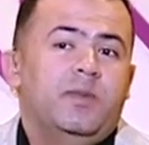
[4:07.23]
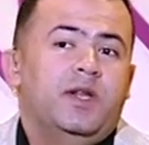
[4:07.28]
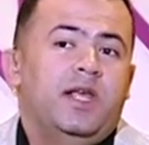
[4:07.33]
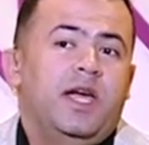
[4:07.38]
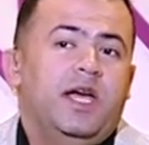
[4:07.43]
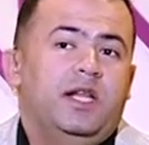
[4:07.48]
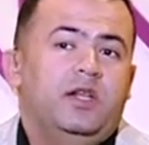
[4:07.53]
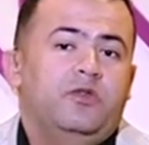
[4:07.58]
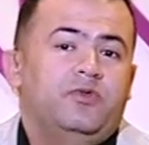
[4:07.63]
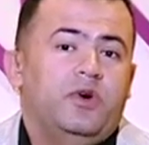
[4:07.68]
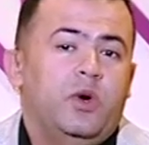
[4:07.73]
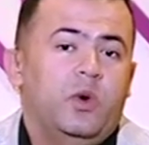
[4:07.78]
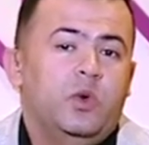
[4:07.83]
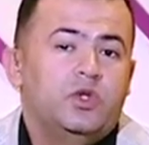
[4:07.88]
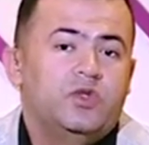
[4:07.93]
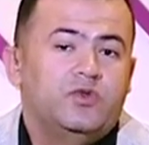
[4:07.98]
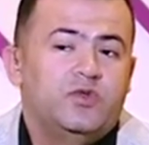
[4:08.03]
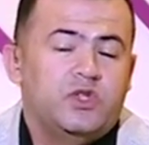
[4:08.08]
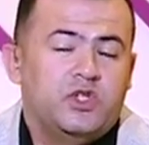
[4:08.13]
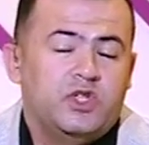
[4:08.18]
من ال
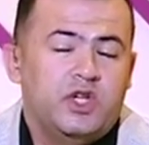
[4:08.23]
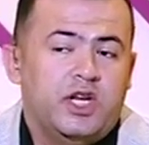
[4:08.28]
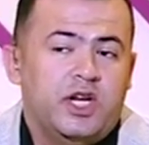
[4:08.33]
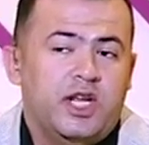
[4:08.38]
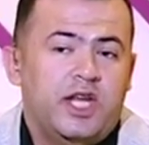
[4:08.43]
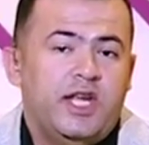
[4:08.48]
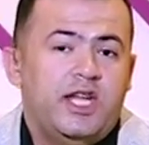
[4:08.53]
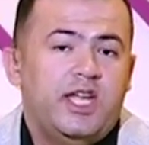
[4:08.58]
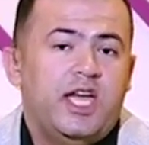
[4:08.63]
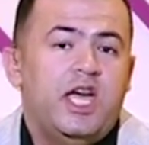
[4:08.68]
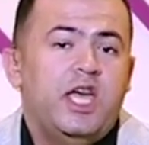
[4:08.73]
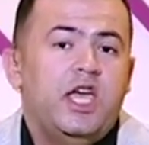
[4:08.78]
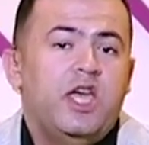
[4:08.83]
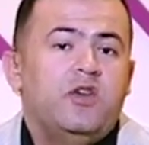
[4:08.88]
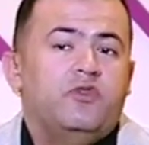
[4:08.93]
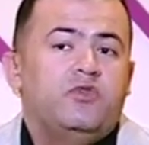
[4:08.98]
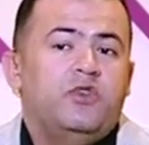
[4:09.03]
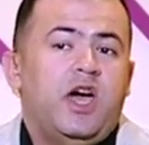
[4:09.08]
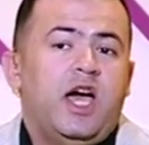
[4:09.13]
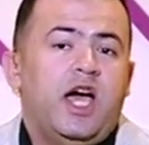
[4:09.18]
فؤوس في الشرقيه
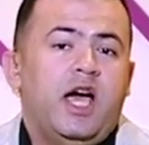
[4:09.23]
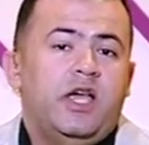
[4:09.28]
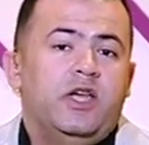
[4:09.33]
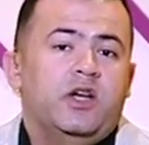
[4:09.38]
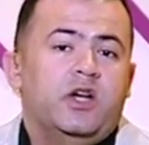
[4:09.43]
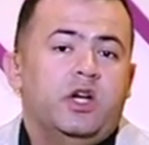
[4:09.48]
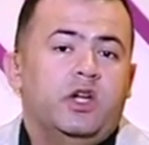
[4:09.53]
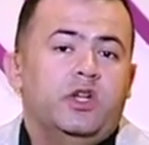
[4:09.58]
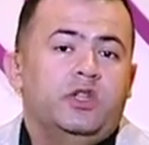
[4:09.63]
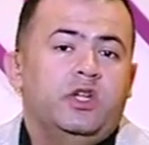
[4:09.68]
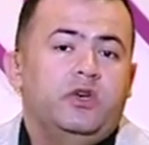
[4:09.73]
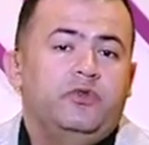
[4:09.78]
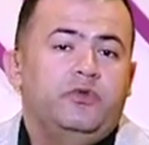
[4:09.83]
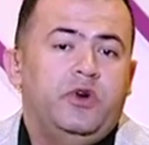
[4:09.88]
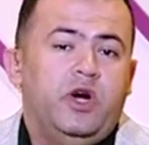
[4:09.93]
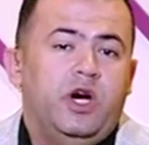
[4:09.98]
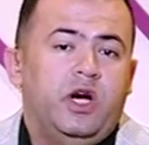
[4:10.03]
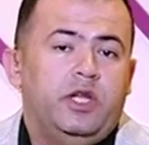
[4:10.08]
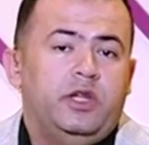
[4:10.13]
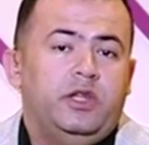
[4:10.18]
في حق
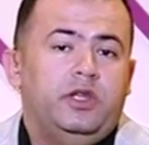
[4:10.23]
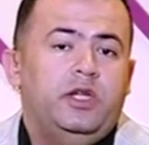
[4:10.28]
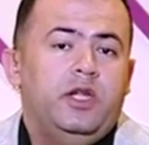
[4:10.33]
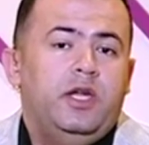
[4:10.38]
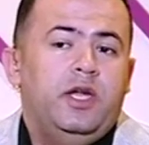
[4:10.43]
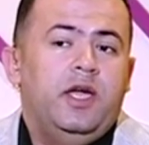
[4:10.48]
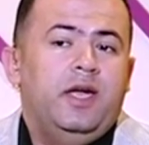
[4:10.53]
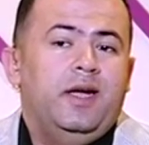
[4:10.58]
كرنفال